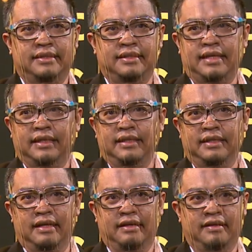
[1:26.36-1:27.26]

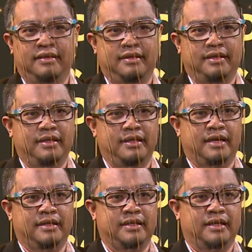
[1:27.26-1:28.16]
sejatinya ini
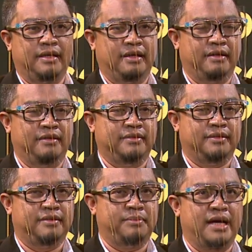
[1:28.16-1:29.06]
adalah
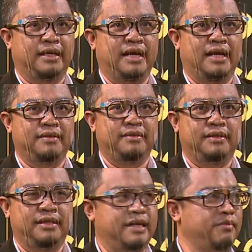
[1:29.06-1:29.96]
eh, penghargaan
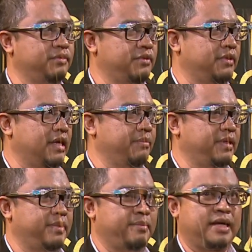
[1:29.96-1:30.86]
tidak untuk
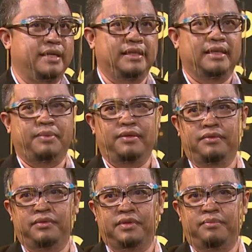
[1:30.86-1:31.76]
kami pribadi, tapi
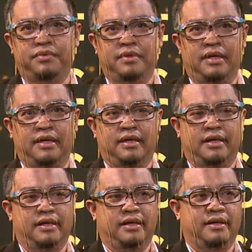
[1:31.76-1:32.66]
untuk semua
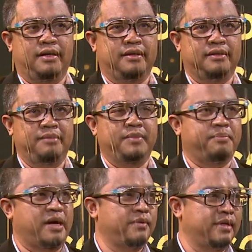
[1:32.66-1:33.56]
uh, tim
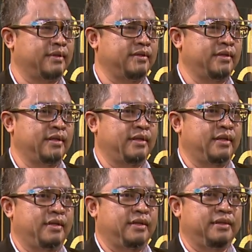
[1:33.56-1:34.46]
Repower,
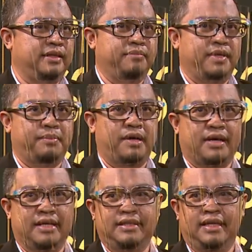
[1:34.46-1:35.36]
tim
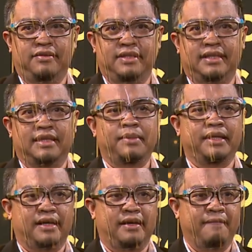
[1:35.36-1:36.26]
Repower Asia Indonesia
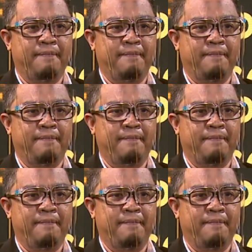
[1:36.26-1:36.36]
TBK.